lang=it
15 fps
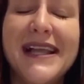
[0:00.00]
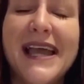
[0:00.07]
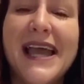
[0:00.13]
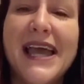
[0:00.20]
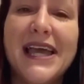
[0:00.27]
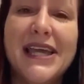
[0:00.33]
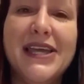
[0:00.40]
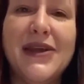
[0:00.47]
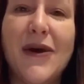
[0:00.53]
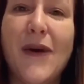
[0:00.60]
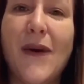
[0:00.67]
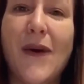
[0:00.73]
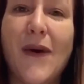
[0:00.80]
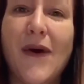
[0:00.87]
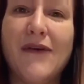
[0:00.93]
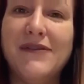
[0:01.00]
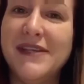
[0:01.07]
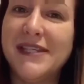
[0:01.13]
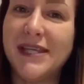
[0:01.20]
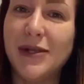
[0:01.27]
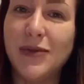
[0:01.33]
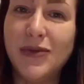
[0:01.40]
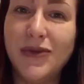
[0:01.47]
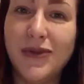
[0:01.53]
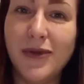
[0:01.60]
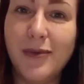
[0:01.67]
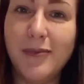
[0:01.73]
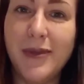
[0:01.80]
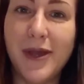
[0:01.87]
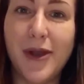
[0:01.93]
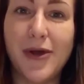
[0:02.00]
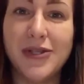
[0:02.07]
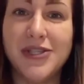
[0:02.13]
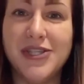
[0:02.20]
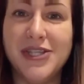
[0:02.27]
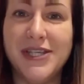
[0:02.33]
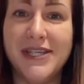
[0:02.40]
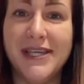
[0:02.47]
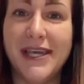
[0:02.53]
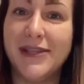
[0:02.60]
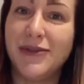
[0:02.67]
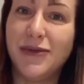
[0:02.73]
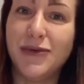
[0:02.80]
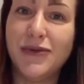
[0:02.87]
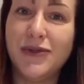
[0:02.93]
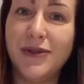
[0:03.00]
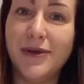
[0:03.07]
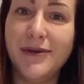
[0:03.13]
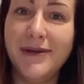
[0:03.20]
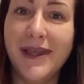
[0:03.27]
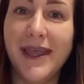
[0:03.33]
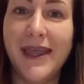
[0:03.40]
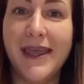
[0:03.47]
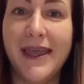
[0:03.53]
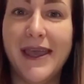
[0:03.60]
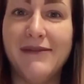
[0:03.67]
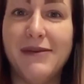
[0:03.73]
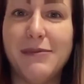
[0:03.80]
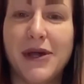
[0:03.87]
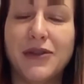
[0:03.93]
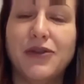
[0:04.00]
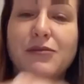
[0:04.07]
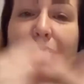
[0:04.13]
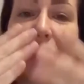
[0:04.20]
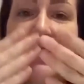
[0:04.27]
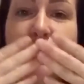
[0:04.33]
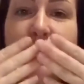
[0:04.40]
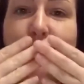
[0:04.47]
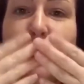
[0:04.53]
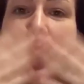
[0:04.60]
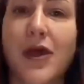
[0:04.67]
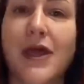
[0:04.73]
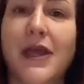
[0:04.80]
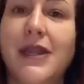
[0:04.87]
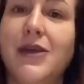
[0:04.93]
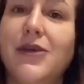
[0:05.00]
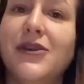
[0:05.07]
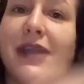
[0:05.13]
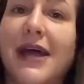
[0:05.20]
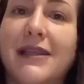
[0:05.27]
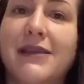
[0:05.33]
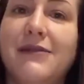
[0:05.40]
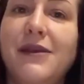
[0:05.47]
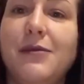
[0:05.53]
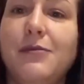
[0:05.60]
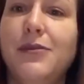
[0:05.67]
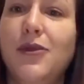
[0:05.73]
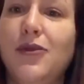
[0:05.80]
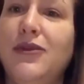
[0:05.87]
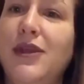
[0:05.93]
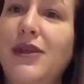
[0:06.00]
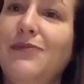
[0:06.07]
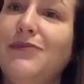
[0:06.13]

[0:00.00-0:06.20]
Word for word: Io vi saluto, per oggi è tutto e vi mando un bacio e ricordatevi, beauty